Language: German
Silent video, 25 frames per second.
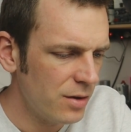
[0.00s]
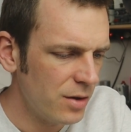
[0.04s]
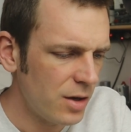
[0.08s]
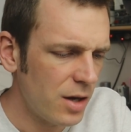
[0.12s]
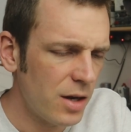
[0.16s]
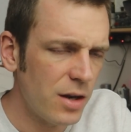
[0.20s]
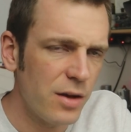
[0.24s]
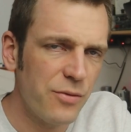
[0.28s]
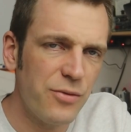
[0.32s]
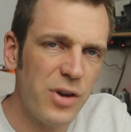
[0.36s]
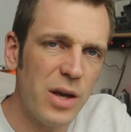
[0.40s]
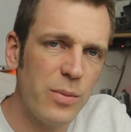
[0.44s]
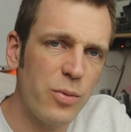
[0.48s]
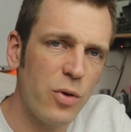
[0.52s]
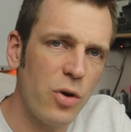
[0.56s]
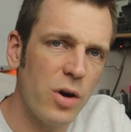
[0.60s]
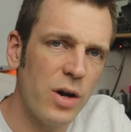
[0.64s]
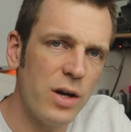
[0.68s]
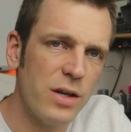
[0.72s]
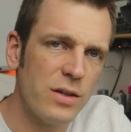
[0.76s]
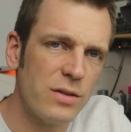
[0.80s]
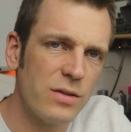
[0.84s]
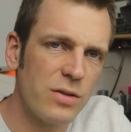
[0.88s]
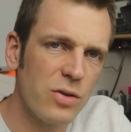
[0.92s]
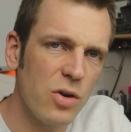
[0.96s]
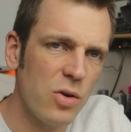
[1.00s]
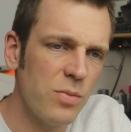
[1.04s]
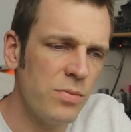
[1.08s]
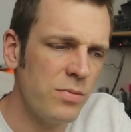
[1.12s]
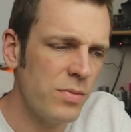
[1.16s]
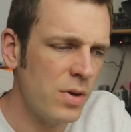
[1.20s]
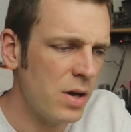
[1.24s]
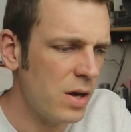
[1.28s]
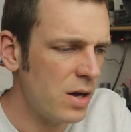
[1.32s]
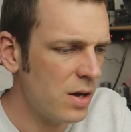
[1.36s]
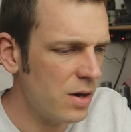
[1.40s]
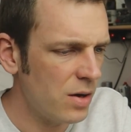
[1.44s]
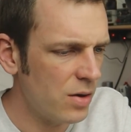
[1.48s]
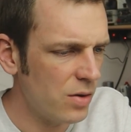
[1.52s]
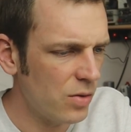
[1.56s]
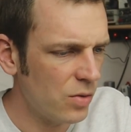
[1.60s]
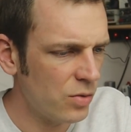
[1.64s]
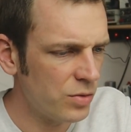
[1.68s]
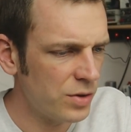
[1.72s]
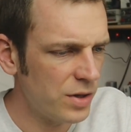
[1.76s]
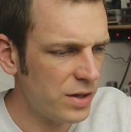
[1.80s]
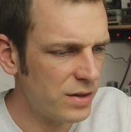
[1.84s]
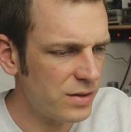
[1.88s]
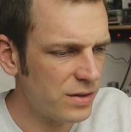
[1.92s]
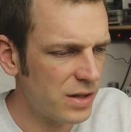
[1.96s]
Ja, der Februar ist rum
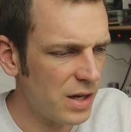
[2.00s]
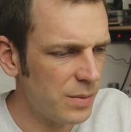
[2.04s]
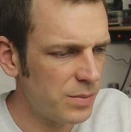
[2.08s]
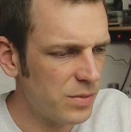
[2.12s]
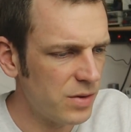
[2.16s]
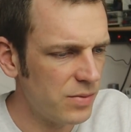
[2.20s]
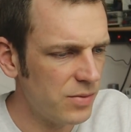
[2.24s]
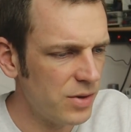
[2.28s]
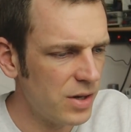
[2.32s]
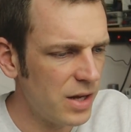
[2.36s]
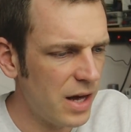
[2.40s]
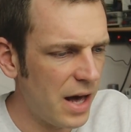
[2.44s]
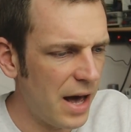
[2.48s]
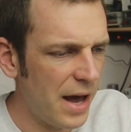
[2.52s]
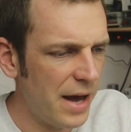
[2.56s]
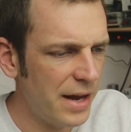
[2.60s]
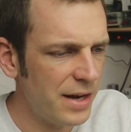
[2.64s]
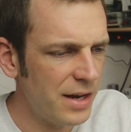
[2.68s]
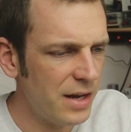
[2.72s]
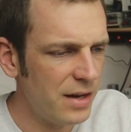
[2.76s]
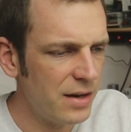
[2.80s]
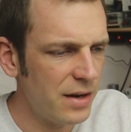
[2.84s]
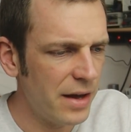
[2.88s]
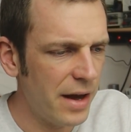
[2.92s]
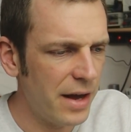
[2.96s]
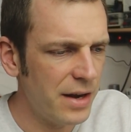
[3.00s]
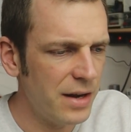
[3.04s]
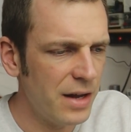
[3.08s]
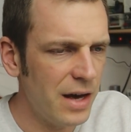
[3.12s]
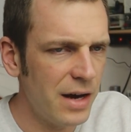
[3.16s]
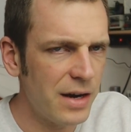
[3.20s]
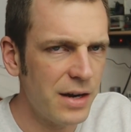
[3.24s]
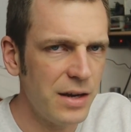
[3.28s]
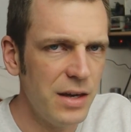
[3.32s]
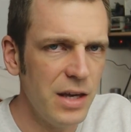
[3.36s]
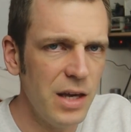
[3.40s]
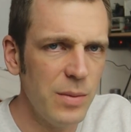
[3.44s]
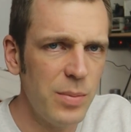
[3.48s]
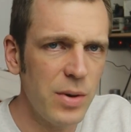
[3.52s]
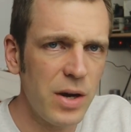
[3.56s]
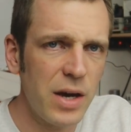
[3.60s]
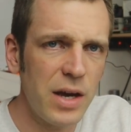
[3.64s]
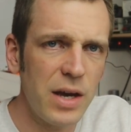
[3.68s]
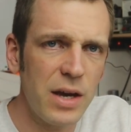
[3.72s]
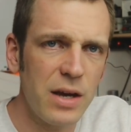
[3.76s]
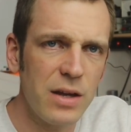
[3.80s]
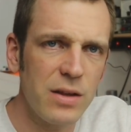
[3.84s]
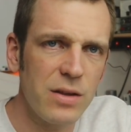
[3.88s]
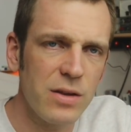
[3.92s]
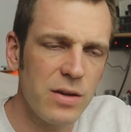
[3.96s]
und es gibt wieder einen
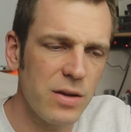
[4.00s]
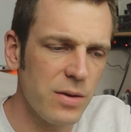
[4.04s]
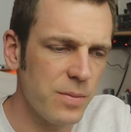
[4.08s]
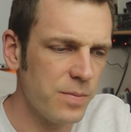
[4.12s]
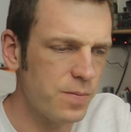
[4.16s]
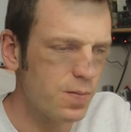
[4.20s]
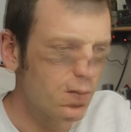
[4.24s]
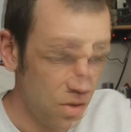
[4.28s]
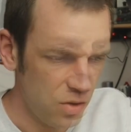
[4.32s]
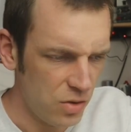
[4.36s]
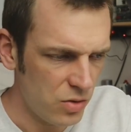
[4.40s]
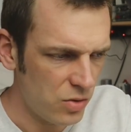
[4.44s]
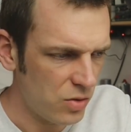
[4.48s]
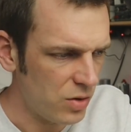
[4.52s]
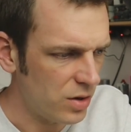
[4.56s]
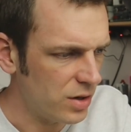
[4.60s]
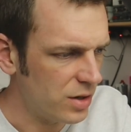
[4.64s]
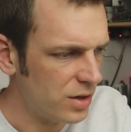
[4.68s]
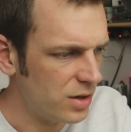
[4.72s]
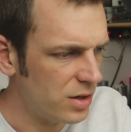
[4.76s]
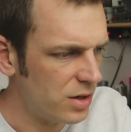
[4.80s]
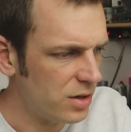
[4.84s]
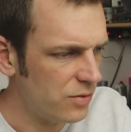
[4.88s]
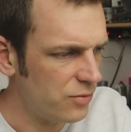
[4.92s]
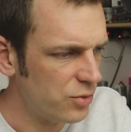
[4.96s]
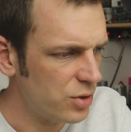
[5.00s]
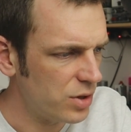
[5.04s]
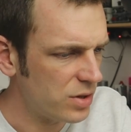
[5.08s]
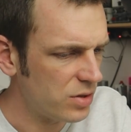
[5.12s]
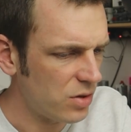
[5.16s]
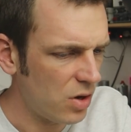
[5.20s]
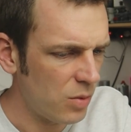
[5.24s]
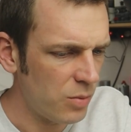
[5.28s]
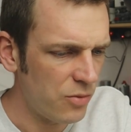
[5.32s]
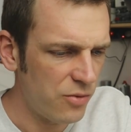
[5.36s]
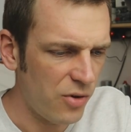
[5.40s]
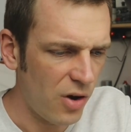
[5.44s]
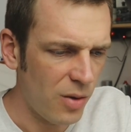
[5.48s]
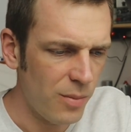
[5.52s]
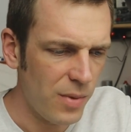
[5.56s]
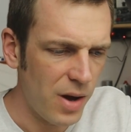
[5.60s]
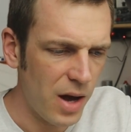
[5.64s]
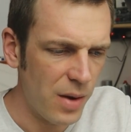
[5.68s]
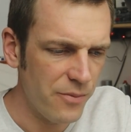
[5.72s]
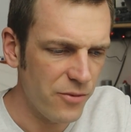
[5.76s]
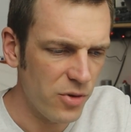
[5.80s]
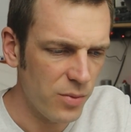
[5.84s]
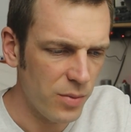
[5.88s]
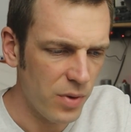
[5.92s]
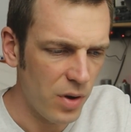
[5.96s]
Energiebericht. Jo, äh, würde ich sagen, fangen wir
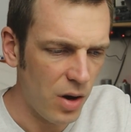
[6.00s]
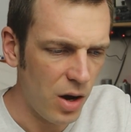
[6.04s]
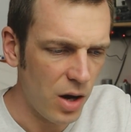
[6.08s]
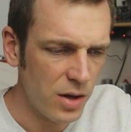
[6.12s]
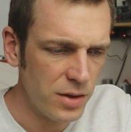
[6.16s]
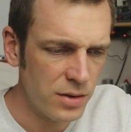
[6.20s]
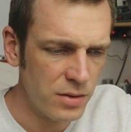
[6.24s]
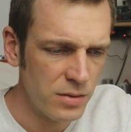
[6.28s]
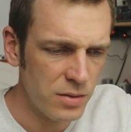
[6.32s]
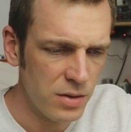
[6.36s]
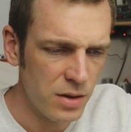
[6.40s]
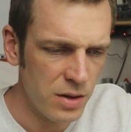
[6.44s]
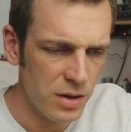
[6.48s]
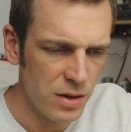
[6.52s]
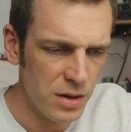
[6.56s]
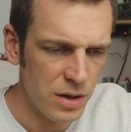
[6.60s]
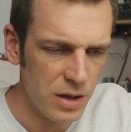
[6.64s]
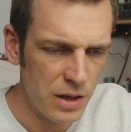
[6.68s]
einfach mal an.